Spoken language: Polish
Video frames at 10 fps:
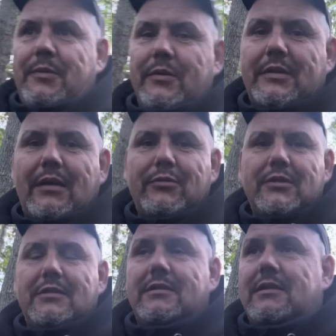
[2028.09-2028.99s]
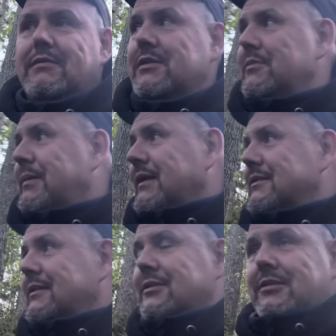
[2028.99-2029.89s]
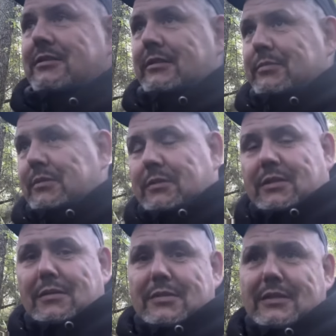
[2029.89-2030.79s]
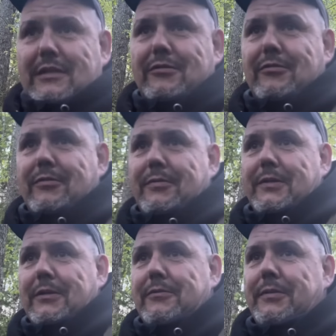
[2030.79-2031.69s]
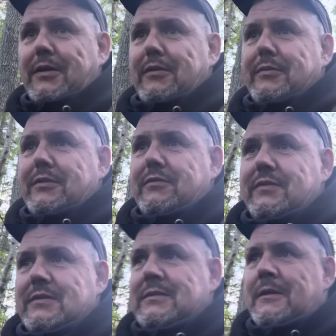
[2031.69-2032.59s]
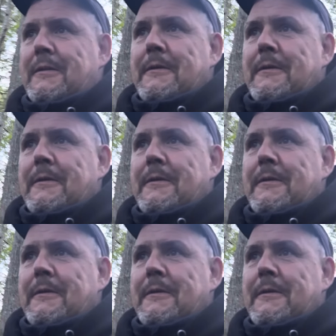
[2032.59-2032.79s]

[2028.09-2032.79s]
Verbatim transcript: piąta, muszę się zrywać do pracy. Na szczęście przemieszczam się na drugą robotę kupę kilometrów, więc